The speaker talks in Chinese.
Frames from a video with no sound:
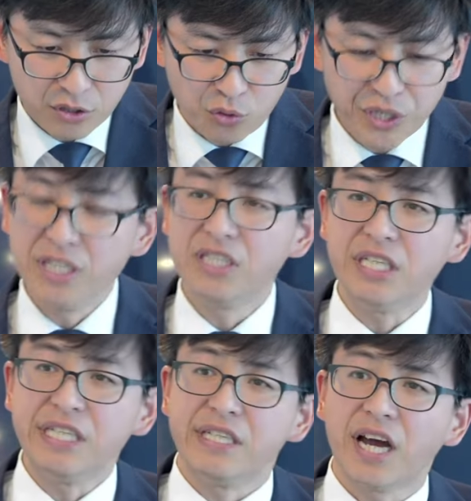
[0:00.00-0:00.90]
归根
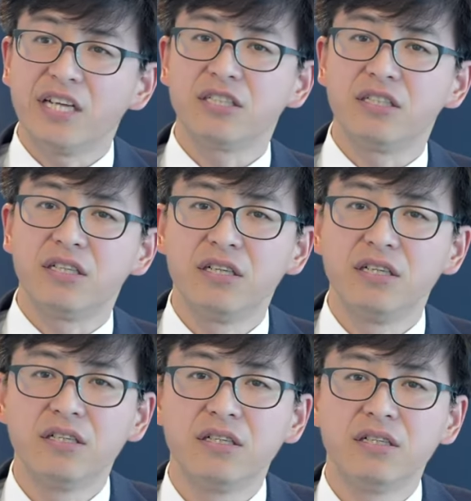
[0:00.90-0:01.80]
结底还是
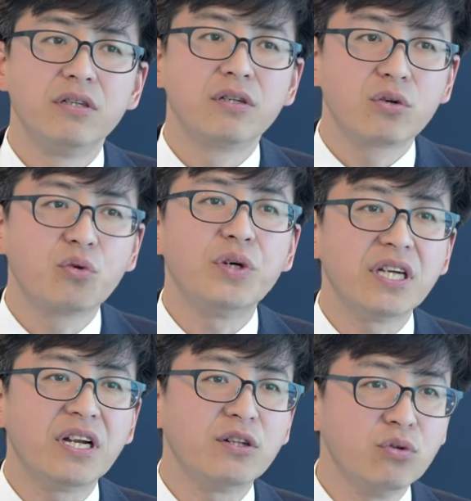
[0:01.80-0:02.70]
跪
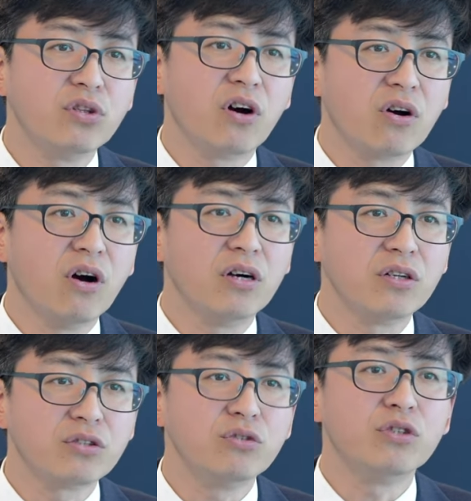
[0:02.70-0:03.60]
下来读祷告
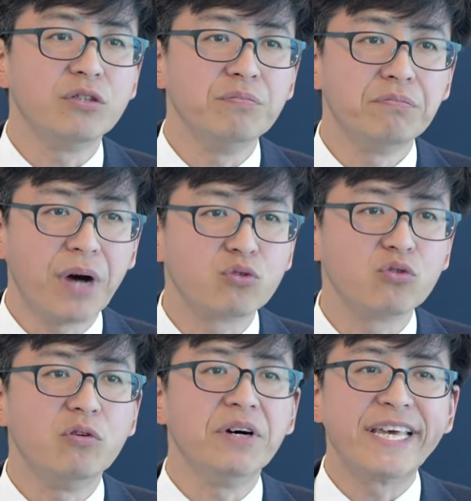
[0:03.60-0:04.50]
哈，求神帮
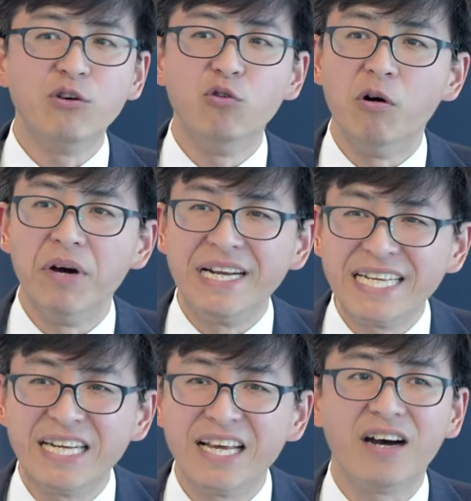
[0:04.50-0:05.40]
助我们，给我们
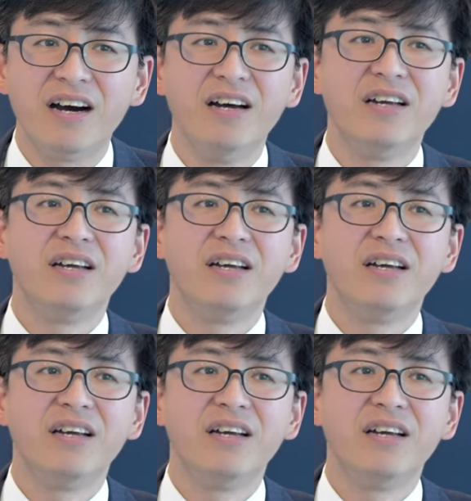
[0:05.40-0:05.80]
力量。